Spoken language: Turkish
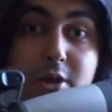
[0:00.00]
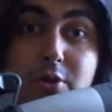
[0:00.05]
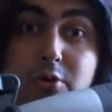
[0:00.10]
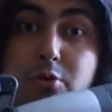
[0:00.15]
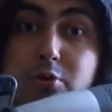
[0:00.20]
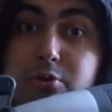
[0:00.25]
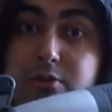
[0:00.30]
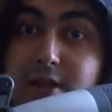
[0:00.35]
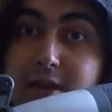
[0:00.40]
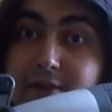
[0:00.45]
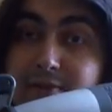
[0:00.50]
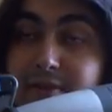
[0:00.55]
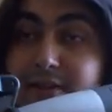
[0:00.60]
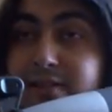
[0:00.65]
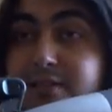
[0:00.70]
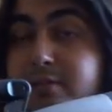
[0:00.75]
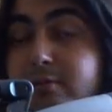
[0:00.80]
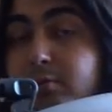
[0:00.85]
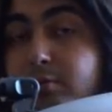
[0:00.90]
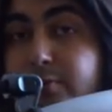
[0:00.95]
Kurtlar
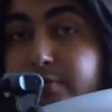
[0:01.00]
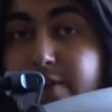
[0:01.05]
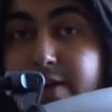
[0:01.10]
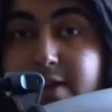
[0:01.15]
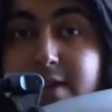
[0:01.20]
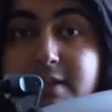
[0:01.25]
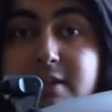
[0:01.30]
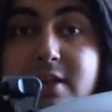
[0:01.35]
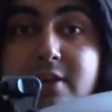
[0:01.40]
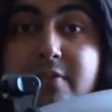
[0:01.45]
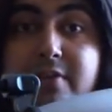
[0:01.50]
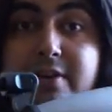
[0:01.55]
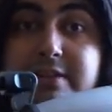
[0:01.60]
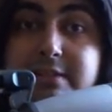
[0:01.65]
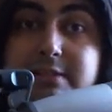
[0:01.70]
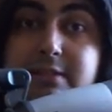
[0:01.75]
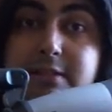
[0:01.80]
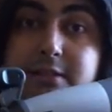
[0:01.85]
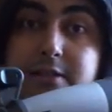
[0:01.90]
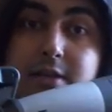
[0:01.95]
Vadisi modu veya GTA Vice
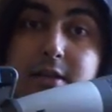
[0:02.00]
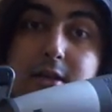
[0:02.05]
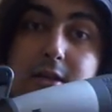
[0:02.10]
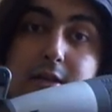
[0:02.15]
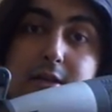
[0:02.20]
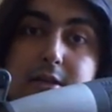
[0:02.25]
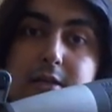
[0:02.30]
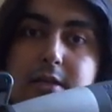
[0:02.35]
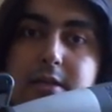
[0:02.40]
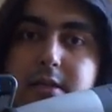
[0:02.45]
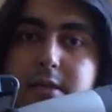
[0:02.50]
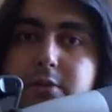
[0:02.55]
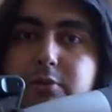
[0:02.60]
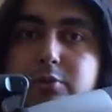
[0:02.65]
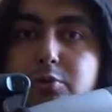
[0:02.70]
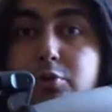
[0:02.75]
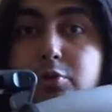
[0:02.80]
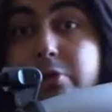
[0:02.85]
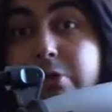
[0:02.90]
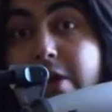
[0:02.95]
City'nin e,
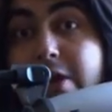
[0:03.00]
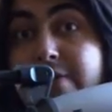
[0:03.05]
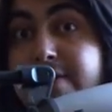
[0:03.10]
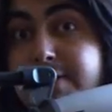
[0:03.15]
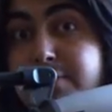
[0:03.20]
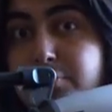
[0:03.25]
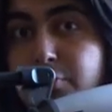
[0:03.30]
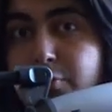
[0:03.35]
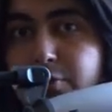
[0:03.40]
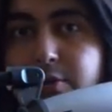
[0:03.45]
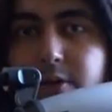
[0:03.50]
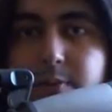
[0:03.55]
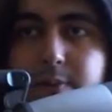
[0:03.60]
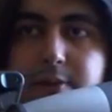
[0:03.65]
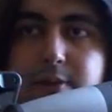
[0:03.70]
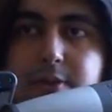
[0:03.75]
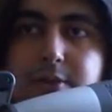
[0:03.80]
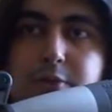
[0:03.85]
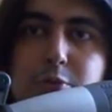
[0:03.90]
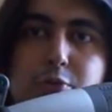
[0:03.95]
Türkiye versiyonu
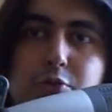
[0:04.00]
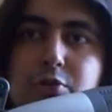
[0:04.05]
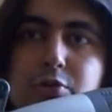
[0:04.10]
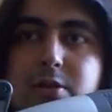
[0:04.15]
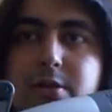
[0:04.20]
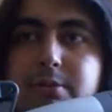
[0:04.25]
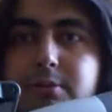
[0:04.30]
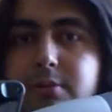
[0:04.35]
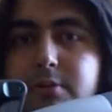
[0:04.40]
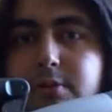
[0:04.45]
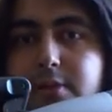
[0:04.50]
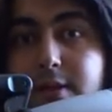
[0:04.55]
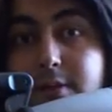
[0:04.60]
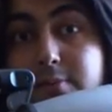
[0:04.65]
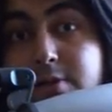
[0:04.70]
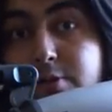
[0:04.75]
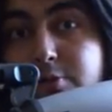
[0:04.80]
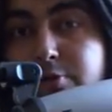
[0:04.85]
gibi düşüne diyebiliriz